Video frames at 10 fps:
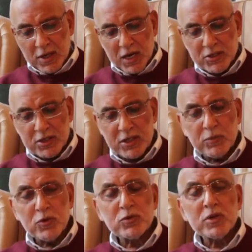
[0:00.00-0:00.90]
عشان
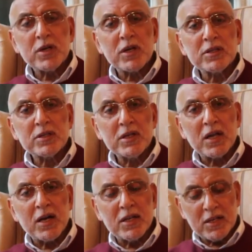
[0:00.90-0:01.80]
يعملوا تجارات
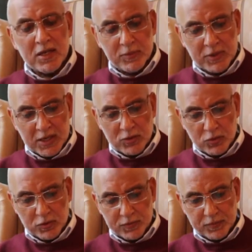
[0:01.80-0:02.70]
الغلة من عندهم